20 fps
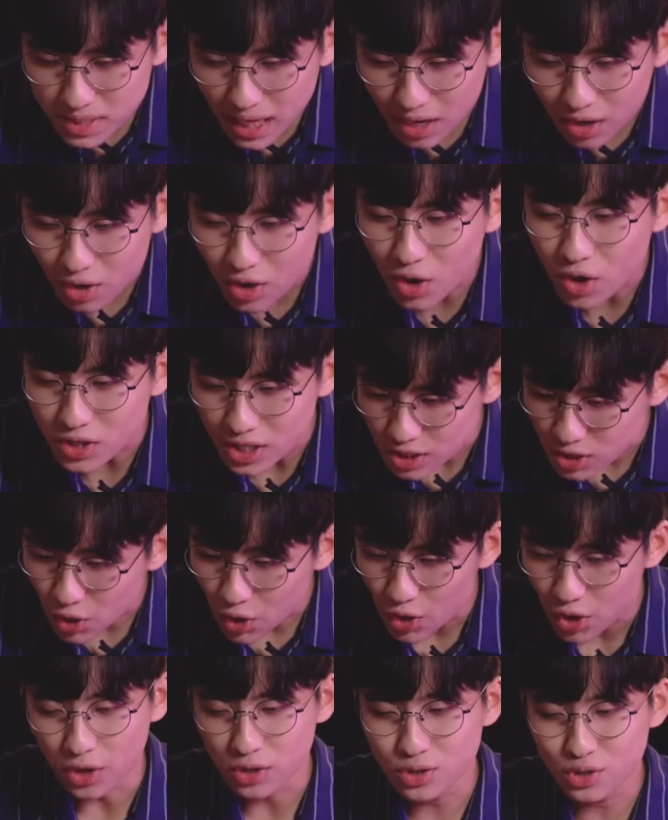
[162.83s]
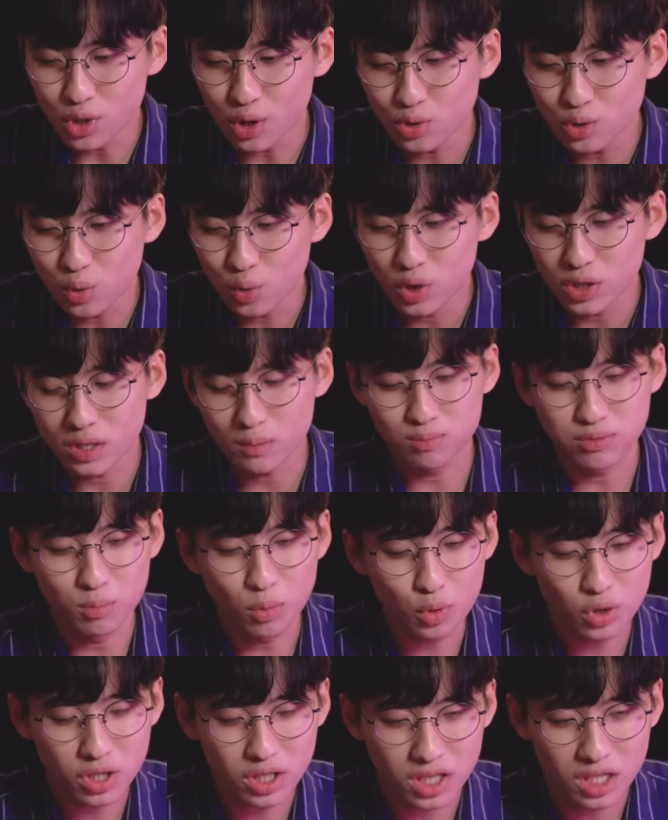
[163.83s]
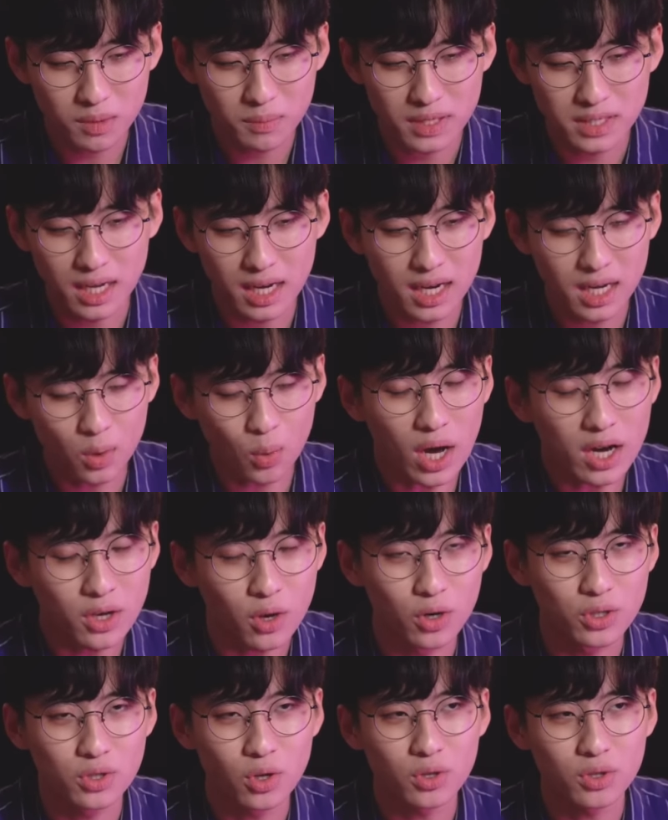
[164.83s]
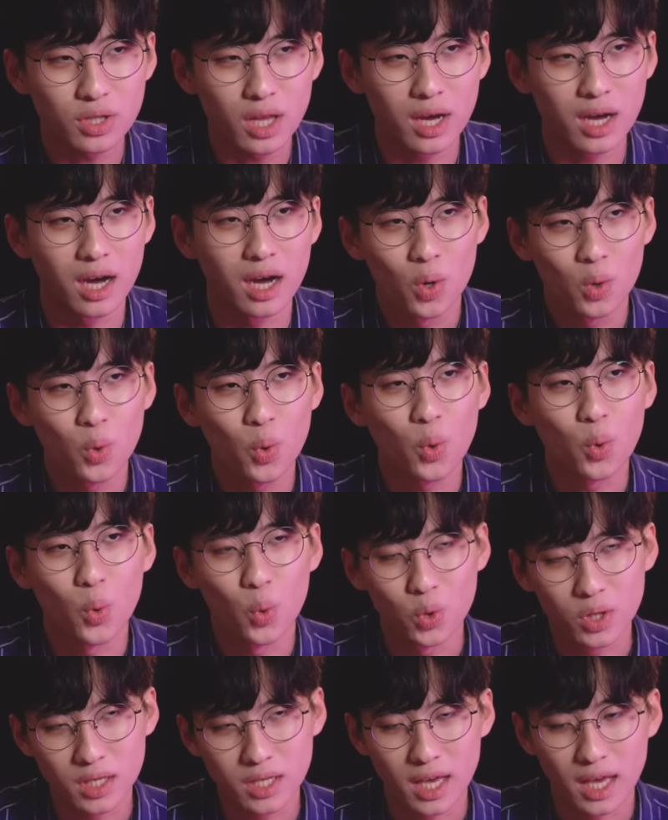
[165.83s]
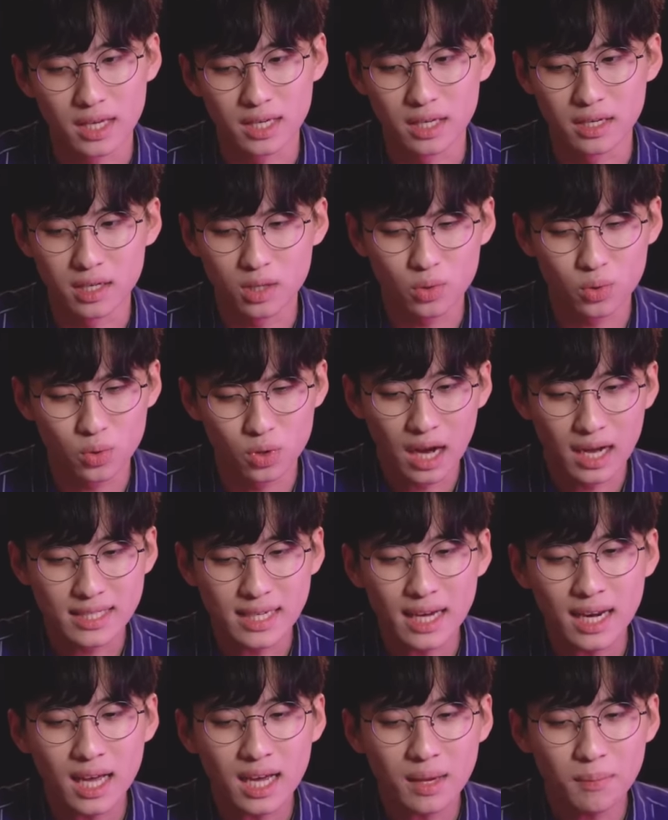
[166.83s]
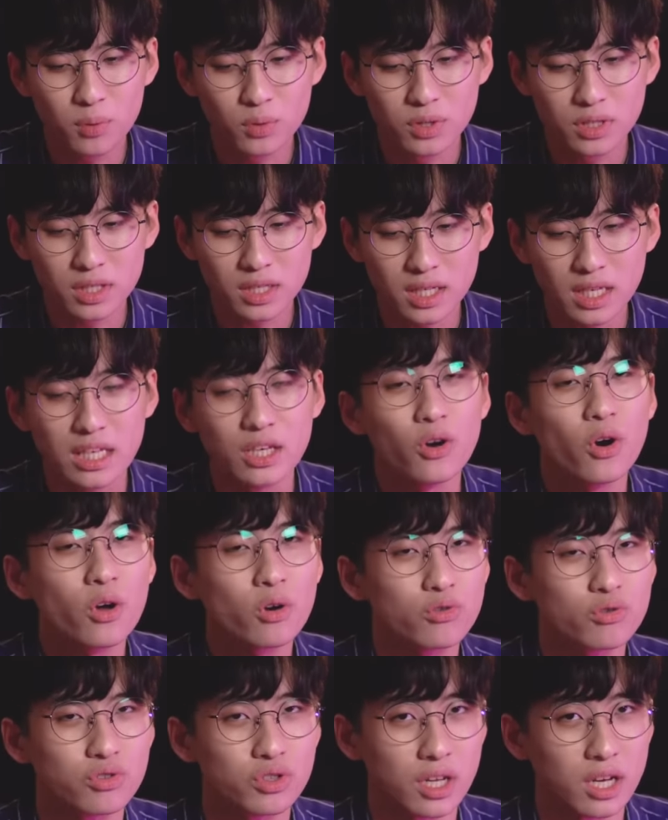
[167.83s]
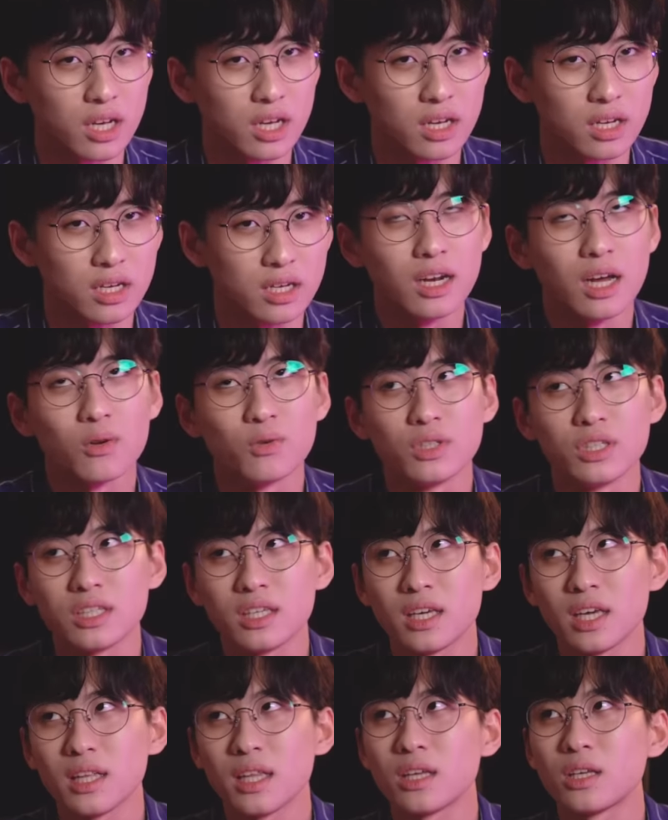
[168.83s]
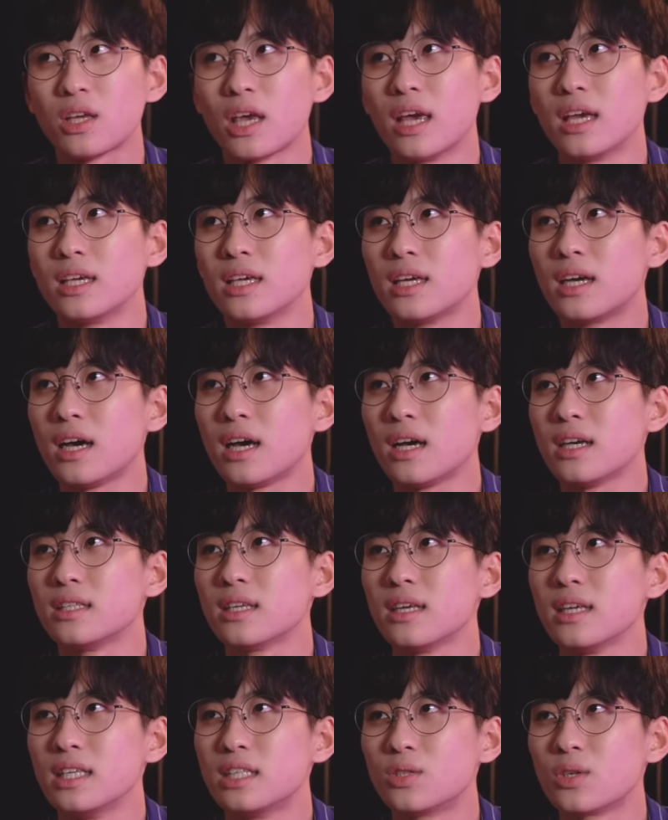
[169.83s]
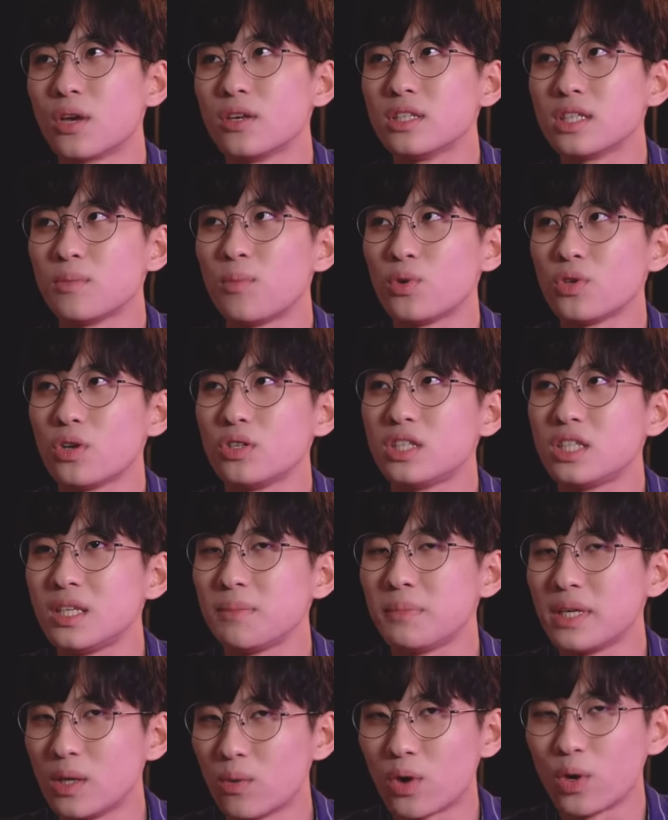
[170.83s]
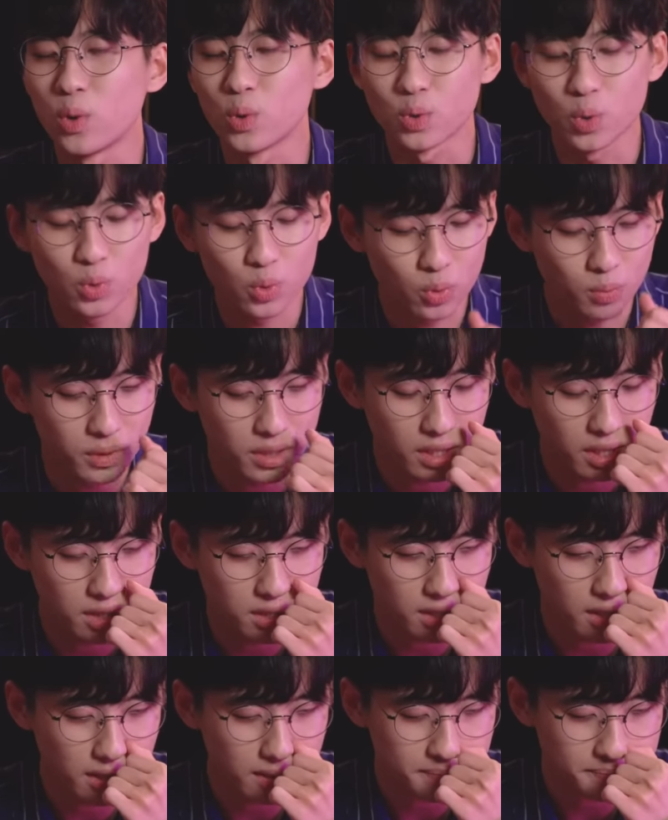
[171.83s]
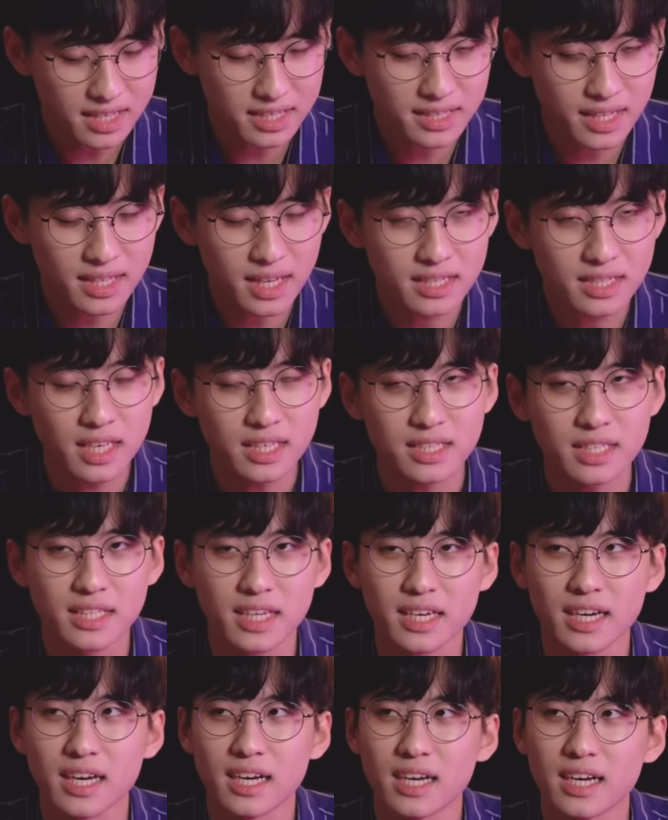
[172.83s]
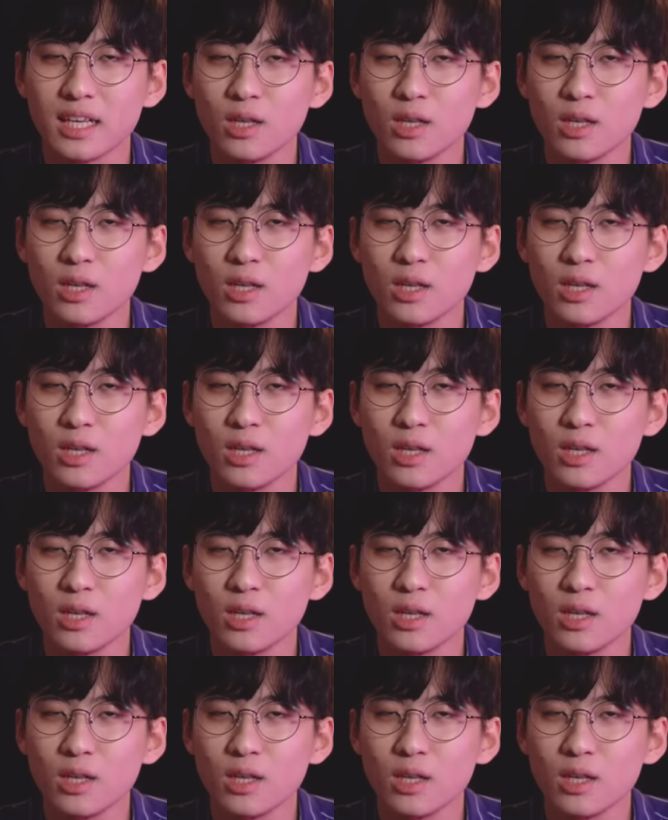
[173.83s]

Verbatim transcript: 사건이죠. 결정적으로 이제 부모님의 사랑이 확 결정타로 온 계기, 그리고 아, 사랑의 본질이 이거였구나 라고 느끼게 된 계기가 이제 이천십오 년 십이월 요 정도입니다. 이제 그때 당시에 이제 제가